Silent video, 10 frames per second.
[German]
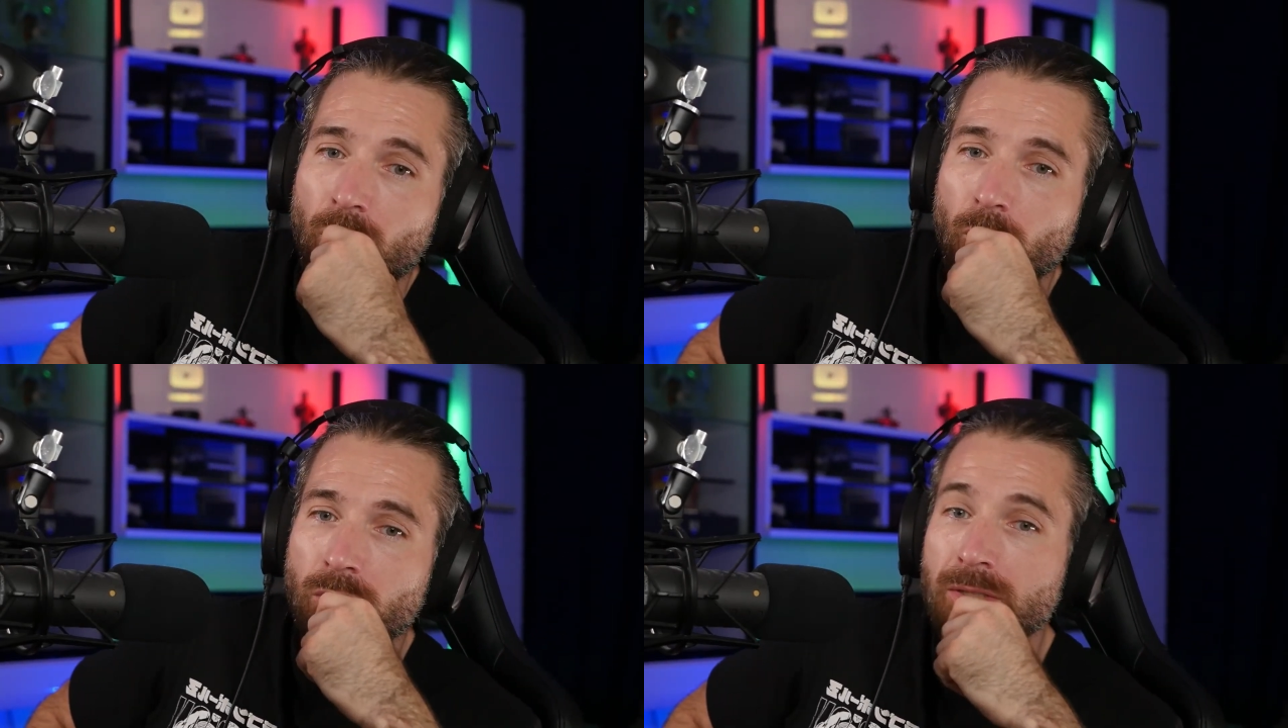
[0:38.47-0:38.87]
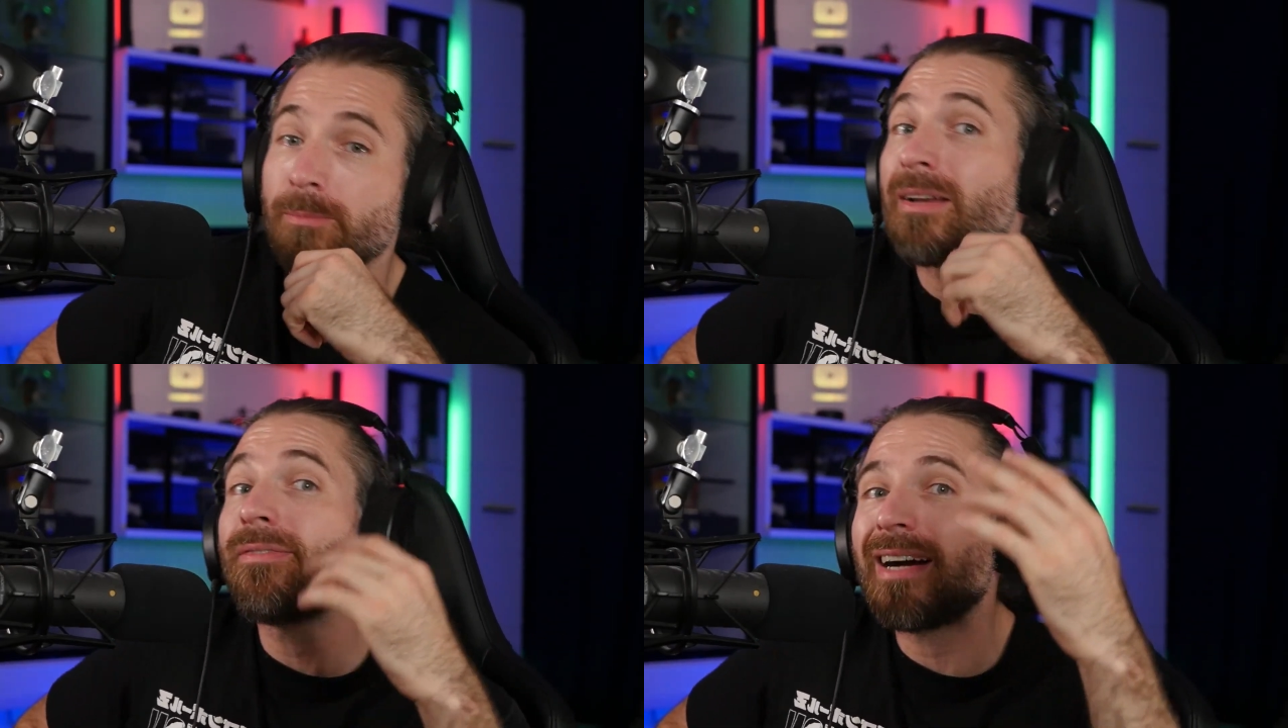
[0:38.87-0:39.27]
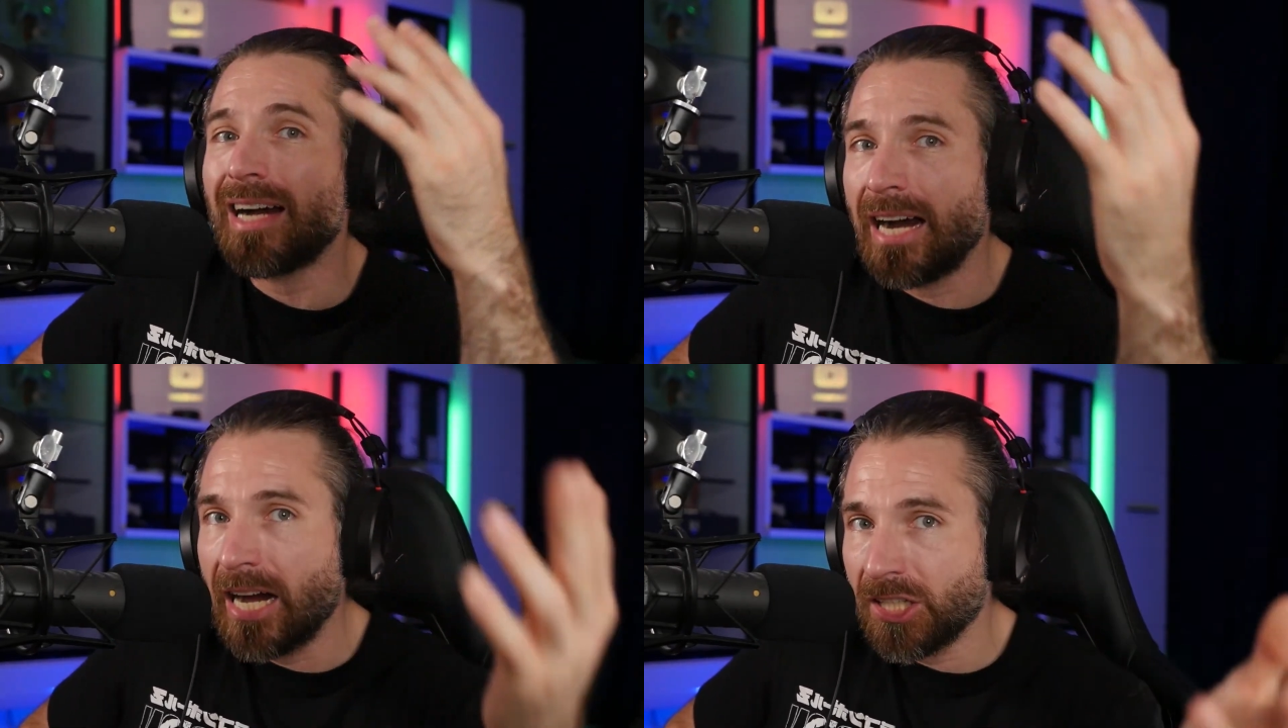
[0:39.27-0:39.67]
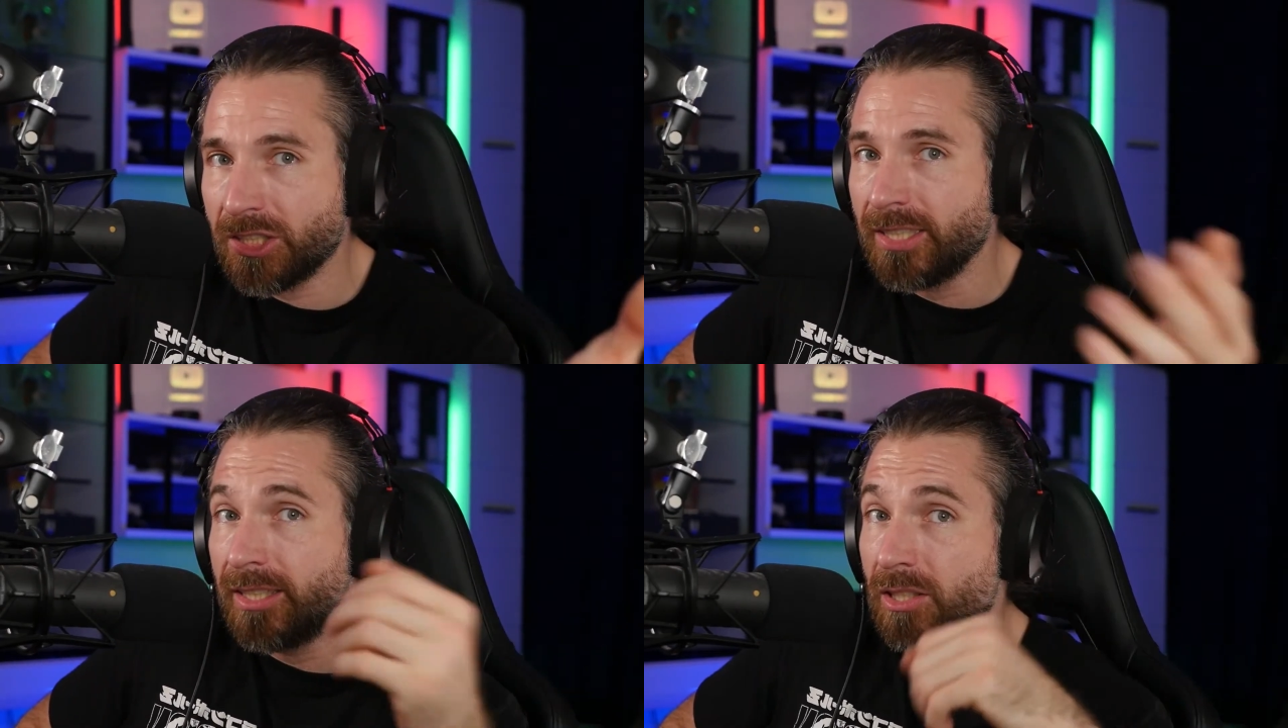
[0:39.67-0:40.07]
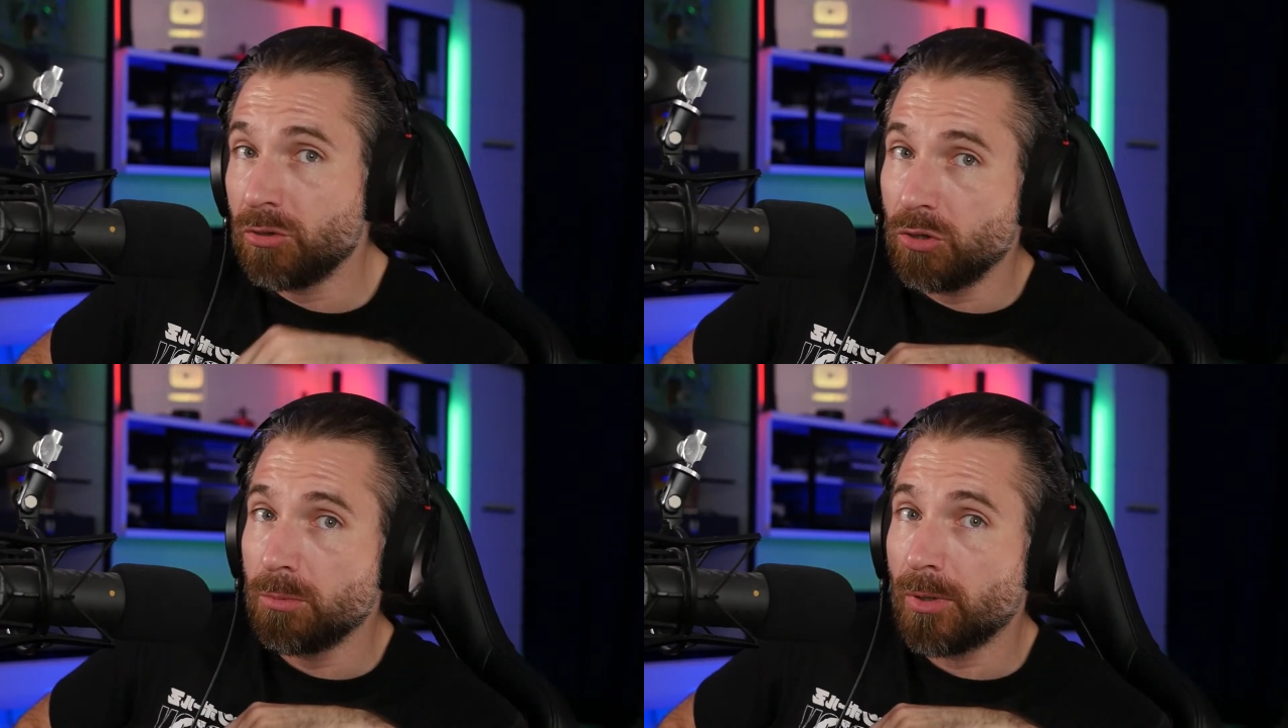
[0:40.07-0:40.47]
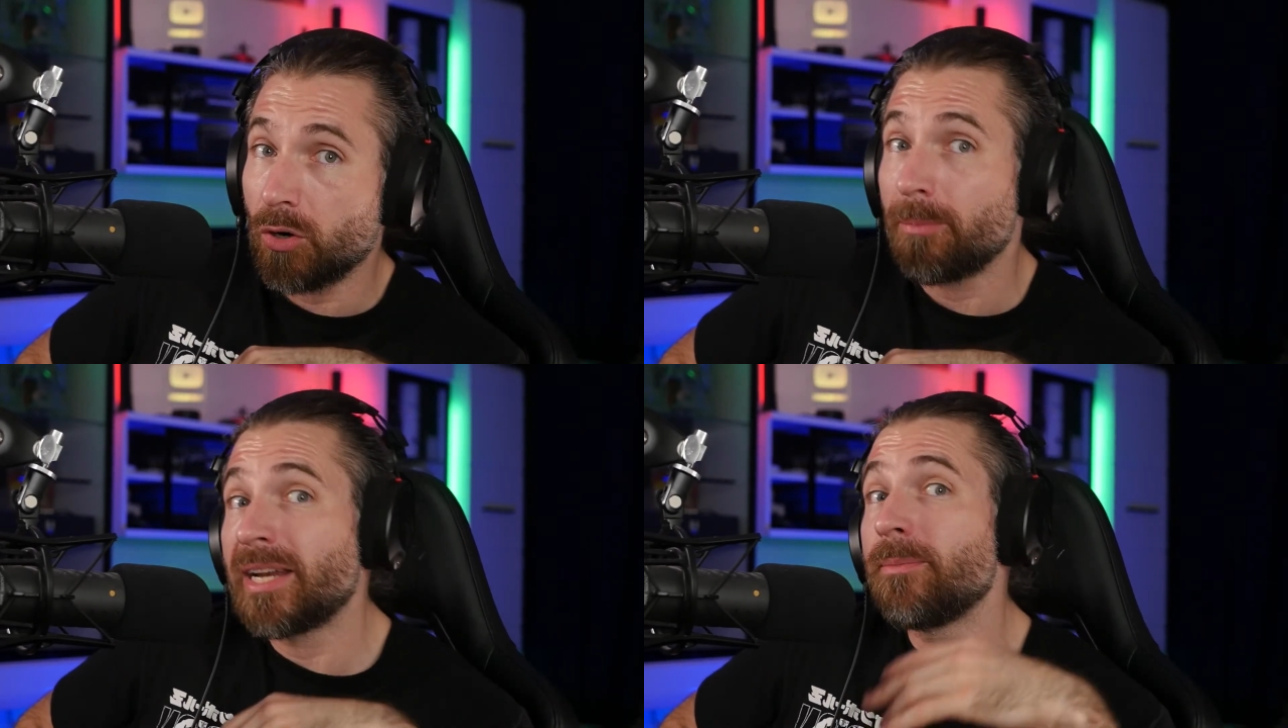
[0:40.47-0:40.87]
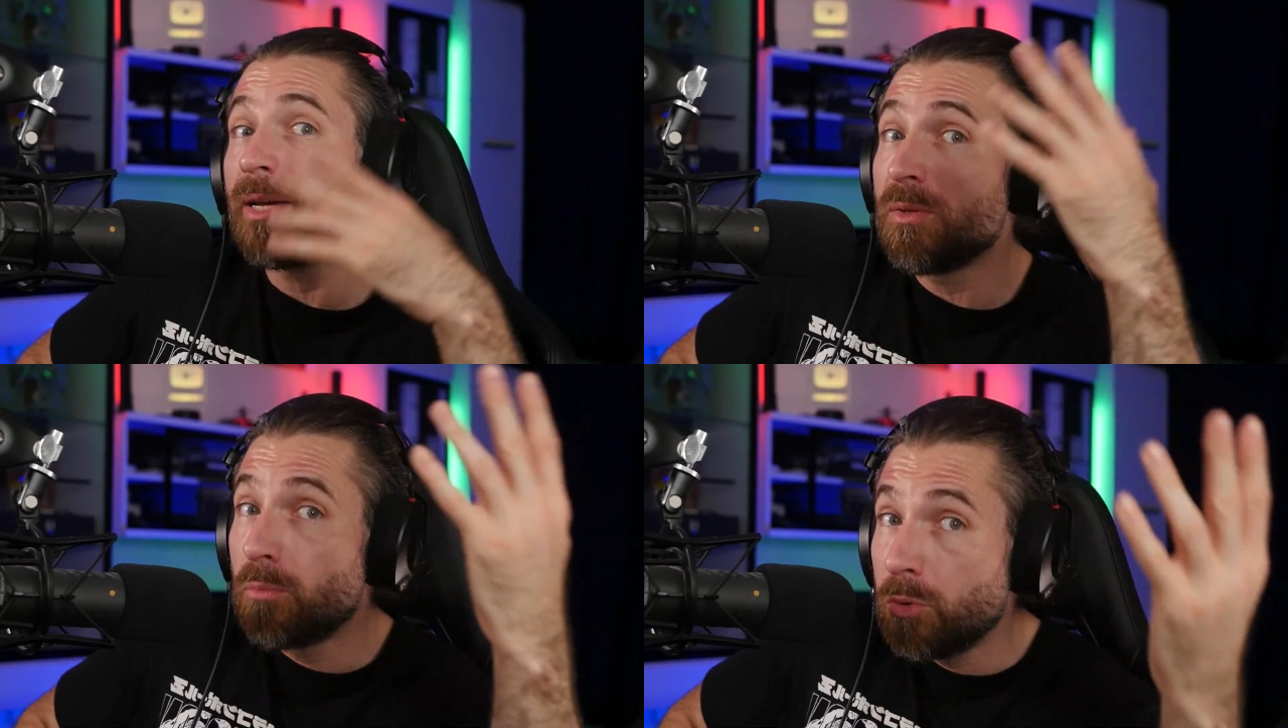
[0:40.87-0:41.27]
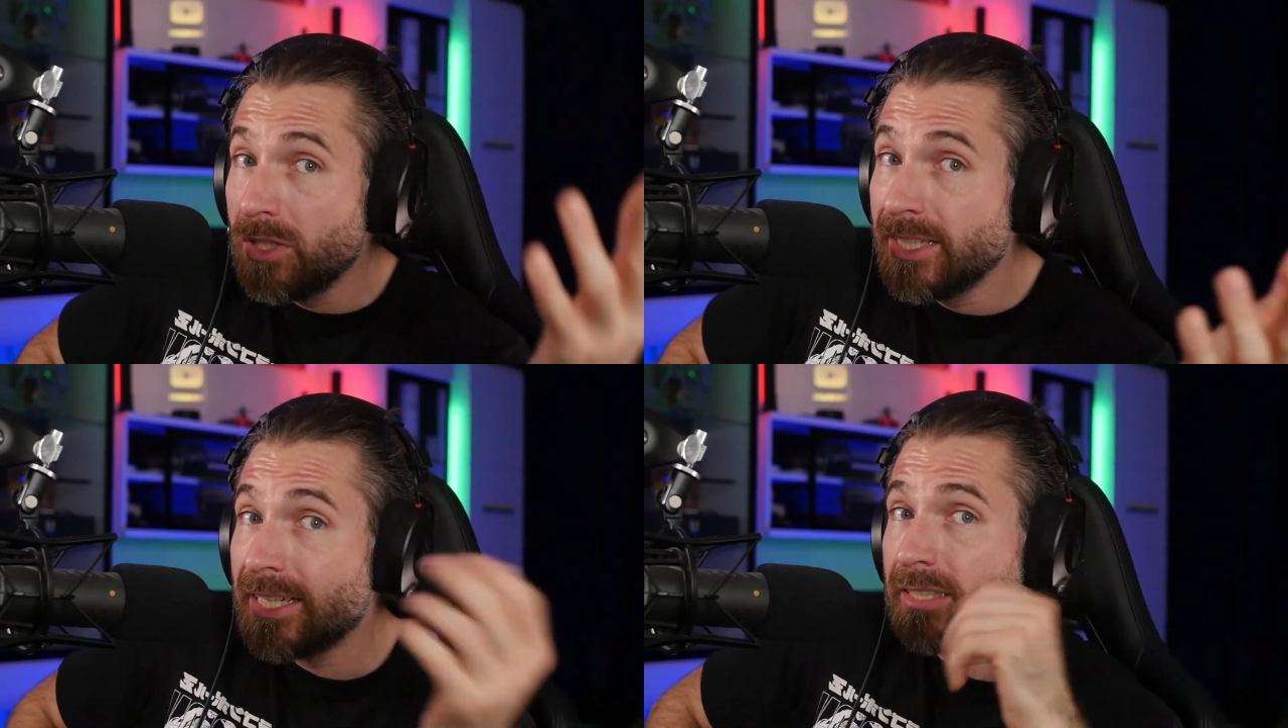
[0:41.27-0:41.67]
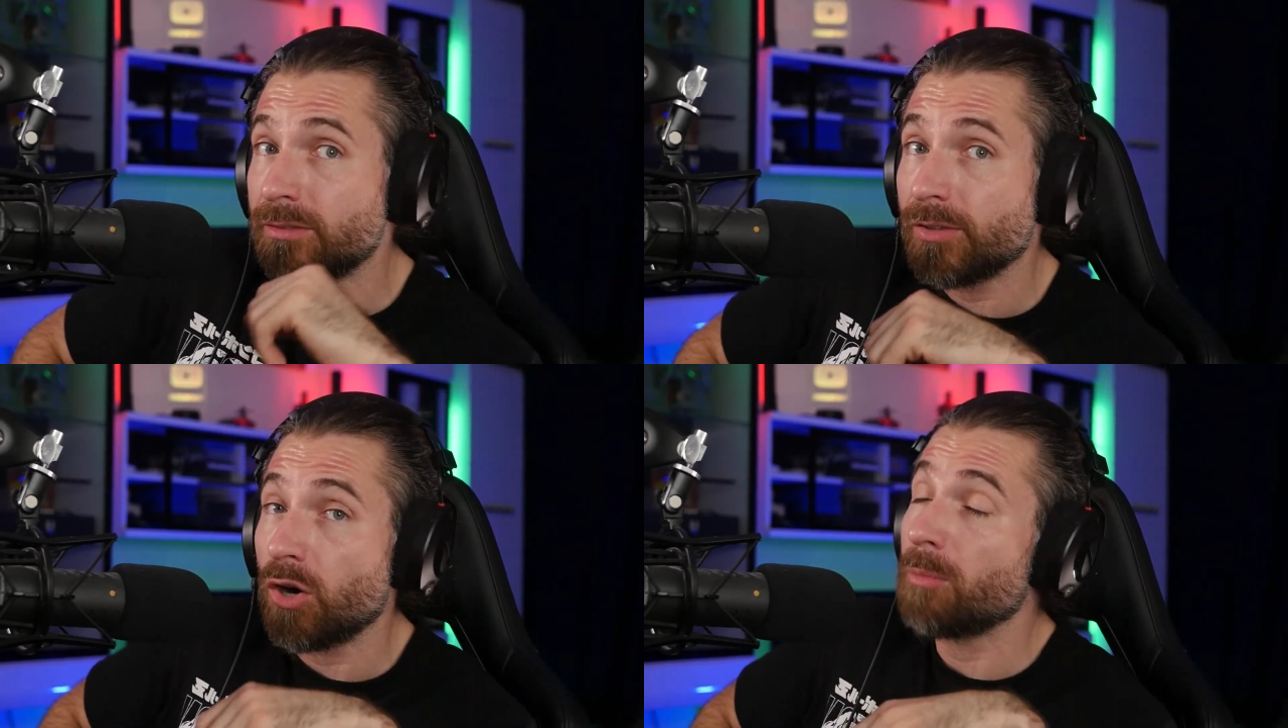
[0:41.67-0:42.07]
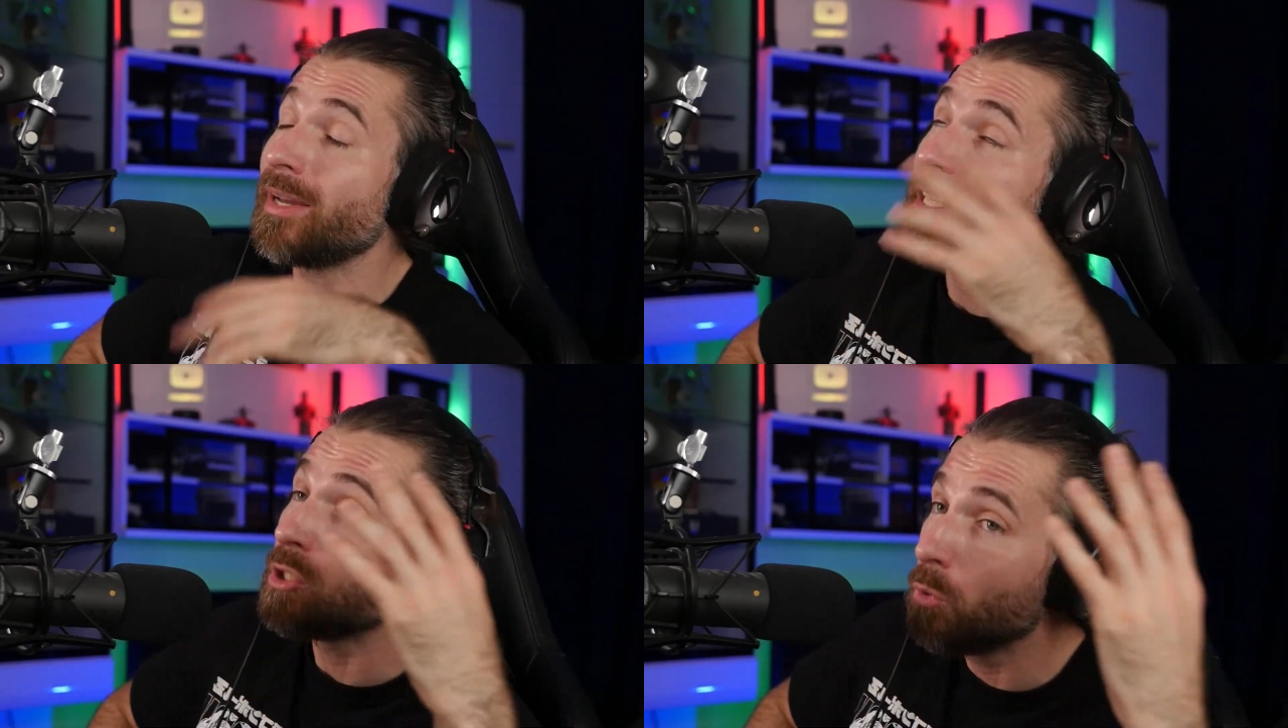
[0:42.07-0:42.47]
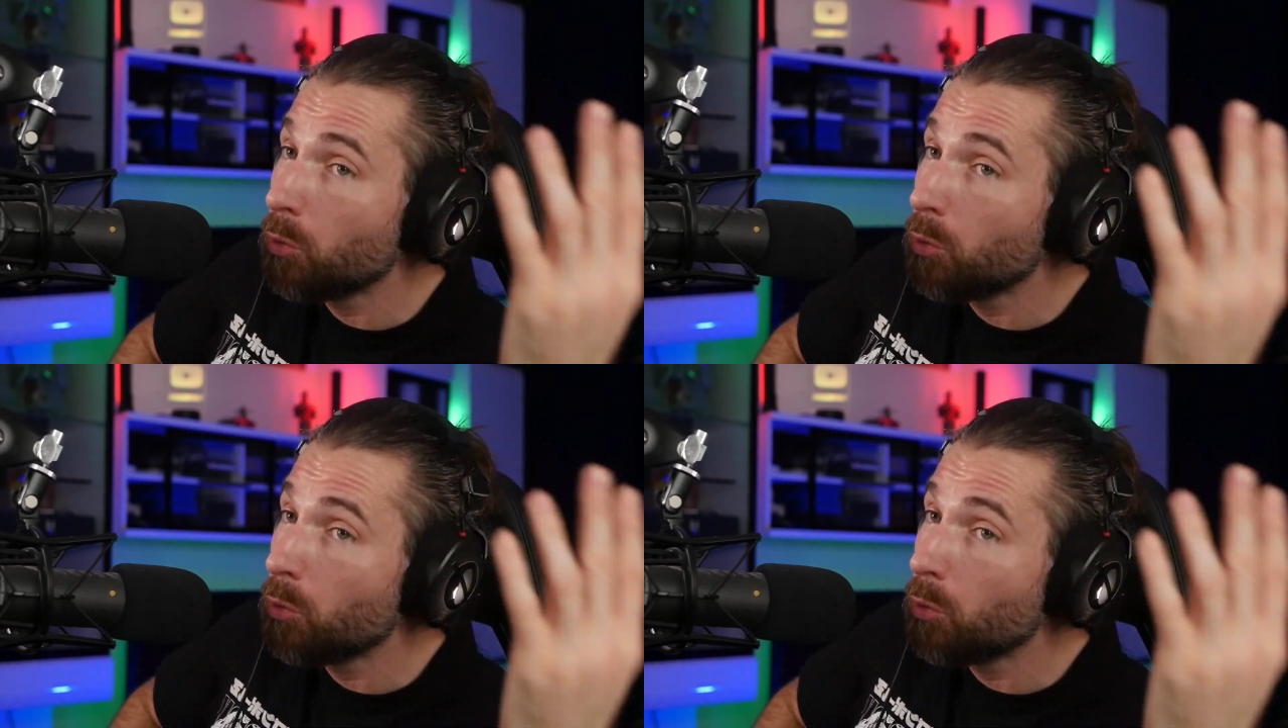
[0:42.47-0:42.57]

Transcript: und man verarscht den Gegenüber oder man manipuliert die Frau oder man ist